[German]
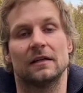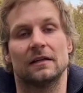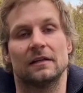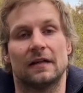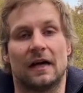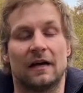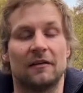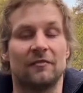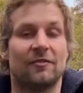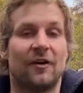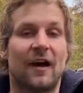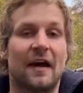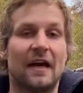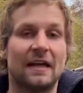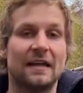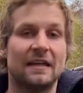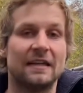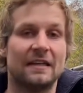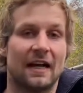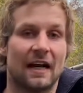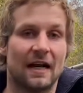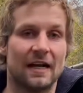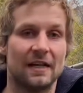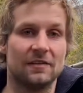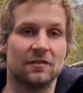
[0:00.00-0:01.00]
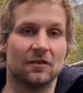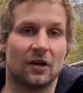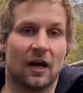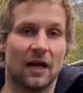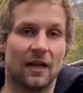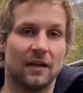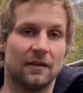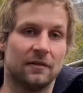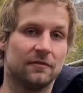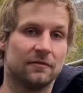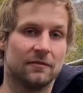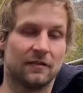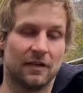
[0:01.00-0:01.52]
Dann fangen die also
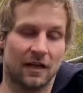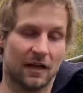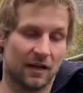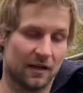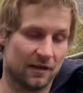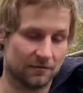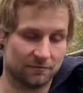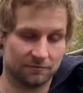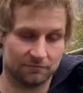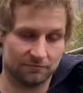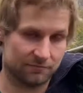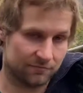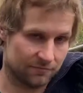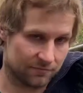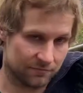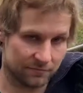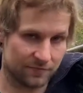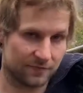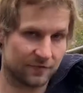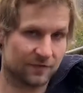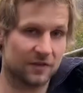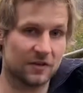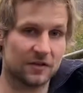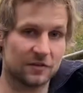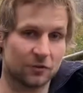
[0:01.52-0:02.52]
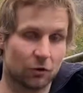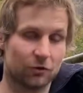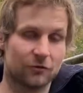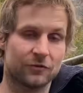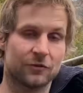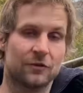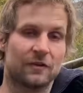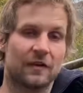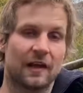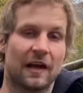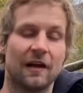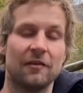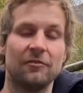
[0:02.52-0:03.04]
an, ja, sich dort
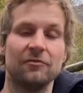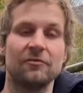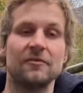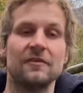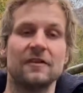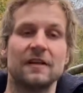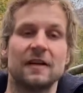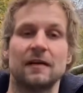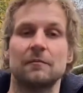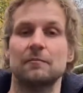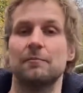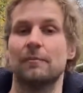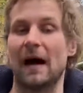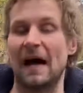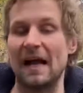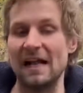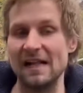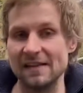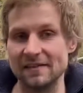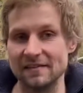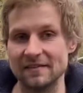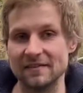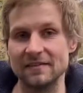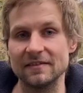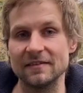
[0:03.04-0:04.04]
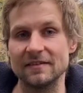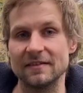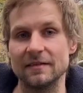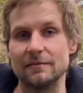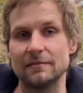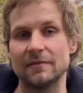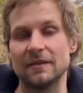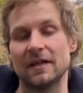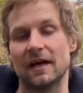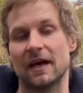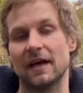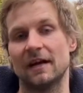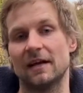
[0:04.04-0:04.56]
zu treffen, dann balzen die
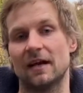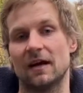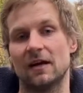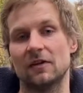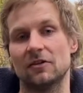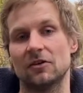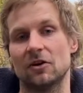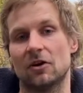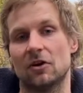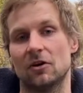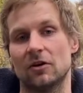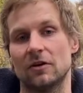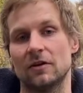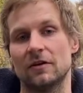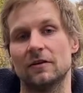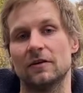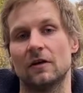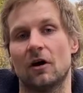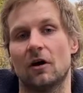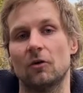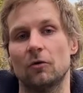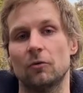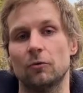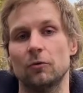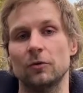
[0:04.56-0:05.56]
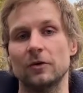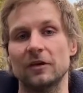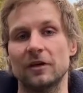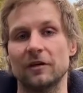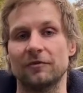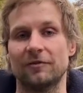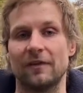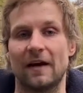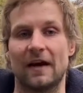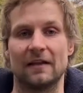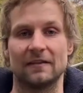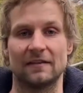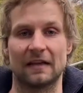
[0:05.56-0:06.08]
miteinander und nach
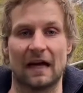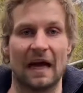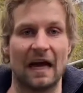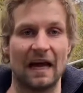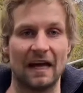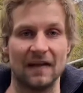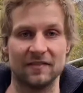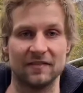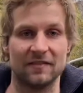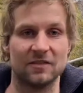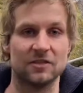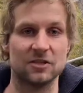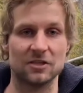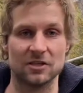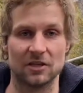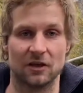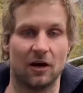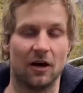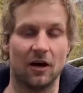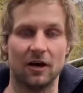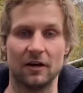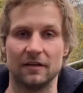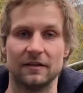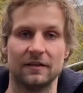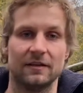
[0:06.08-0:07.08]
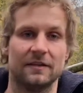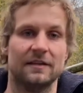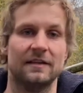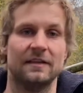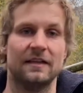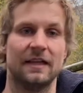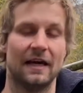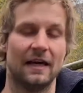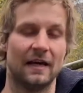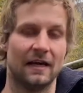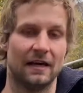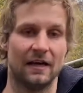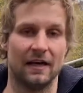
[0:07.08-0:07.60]
ungefähr 30 Tagen, die
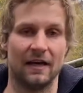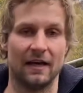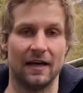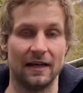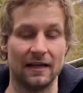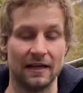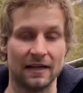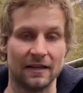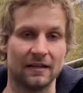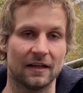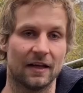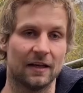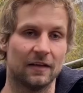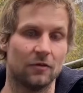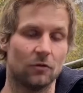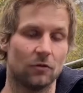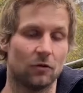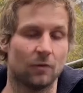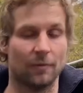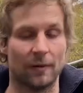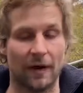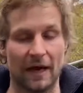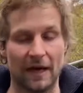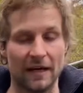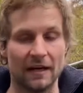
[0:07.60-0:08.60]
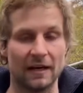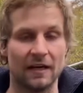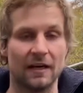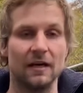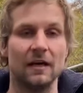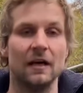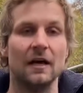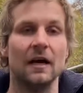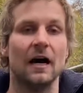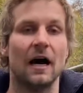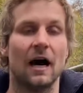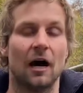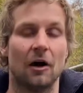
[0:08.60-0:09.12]
die Henne dann oder beide
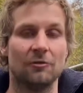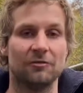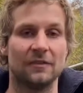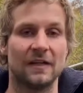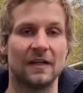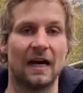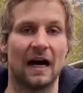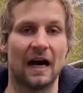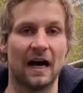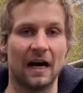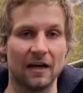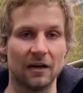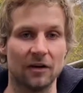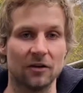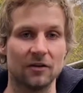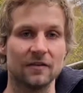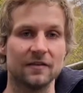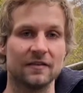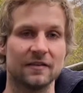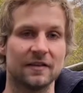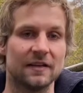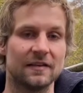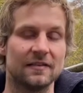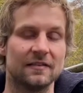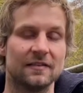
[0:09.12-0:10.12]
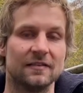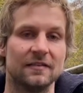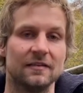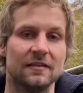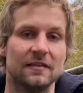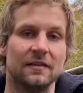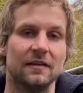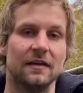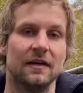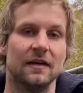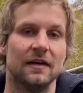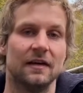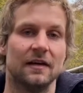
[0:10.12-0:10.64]
auf den Eiern sitzen,
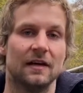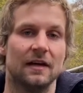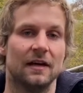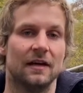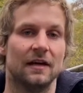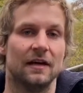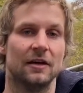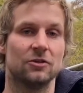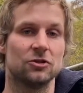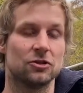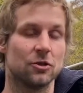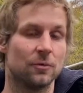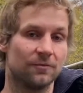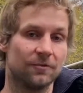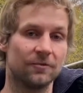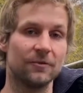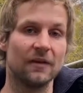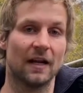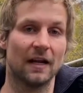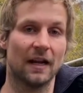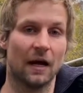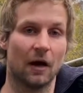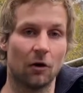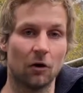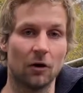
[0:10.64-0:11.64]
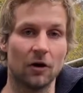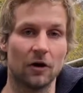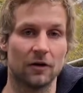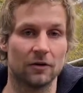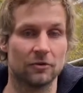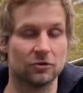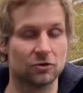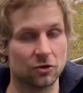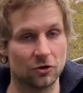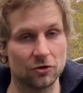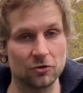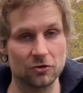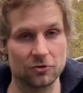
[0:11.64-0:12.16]
äh, schlüpfen dann auch
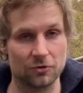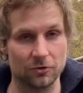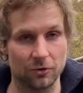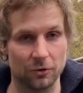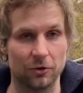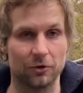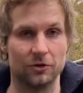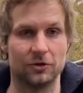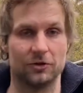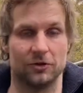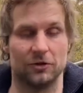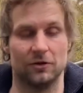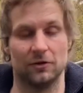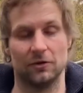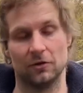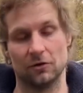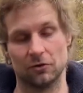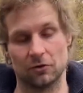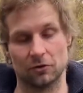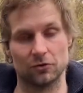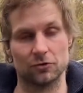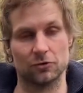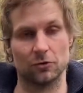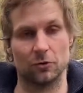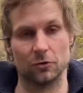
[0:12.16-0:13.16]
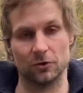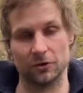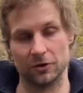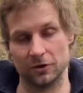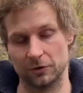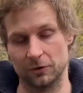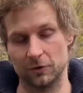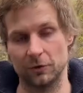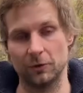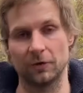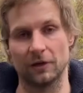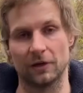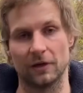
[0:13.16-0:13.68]
schon Störchen oder
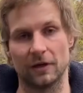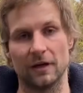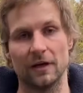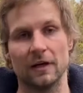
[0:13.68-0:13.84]
Störchenküken.